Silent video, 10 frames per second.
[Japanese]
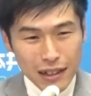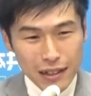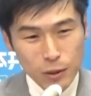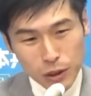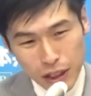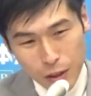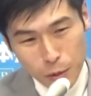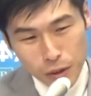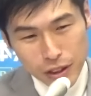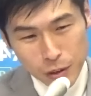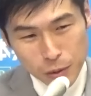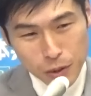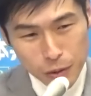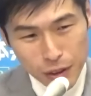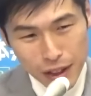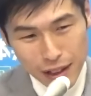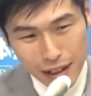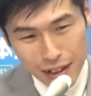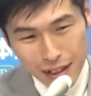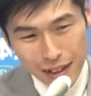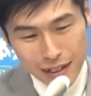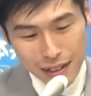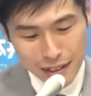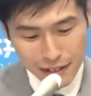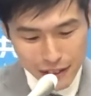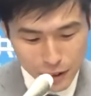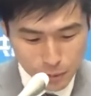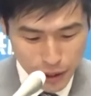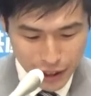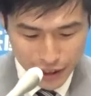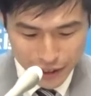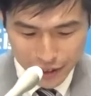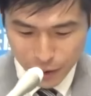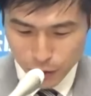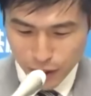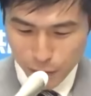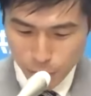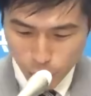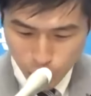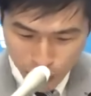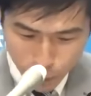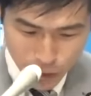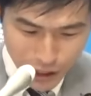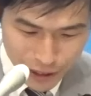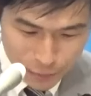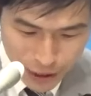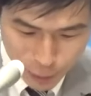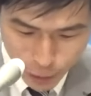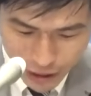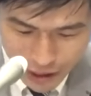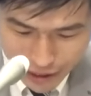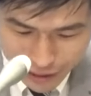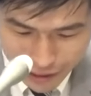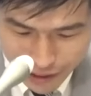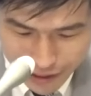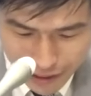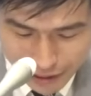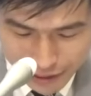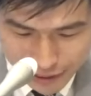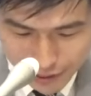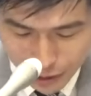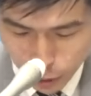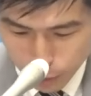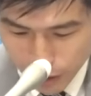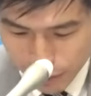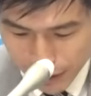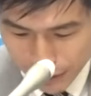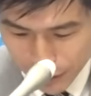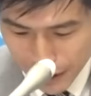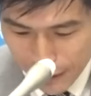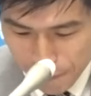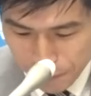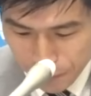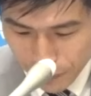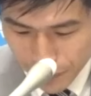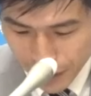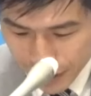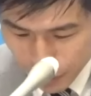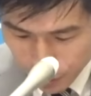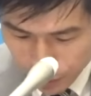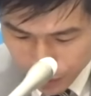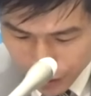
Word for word: そうした意向に沿うような政策が進められてきたというのは、まあ、これはもう誰が見ても否定できない事実かと思いますので、やはりこの